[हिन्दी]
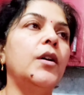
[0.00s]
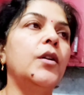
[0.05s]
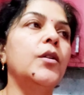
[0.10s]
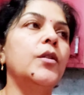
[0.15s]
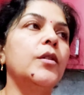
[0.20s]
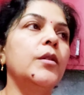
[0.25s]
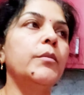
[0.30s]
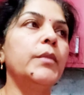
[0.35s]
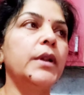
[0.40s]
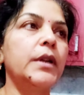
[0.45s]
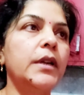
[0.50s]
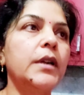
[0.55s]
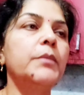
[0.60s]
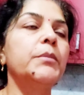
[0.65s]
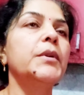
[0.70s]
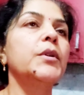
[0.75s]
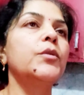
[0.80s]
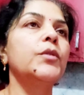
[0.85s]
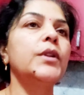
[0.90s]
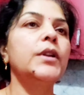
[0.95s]
और
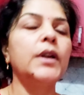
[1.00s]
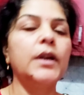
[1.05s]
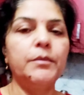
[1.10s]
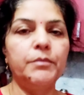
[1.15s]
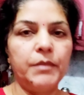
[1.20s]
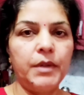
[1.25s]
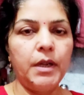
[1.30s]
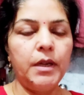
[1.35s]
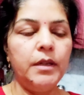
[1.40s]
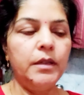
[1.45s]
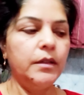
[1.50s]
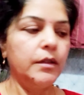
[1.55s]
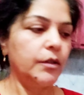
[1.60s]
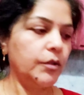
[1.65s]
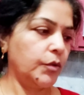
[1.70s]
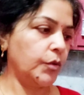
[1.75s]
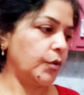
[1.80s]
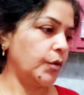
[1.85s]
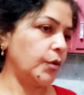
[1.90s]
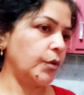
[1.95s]
मार्केट में कोई काम था
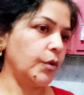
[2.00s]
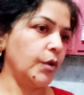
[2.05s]
तो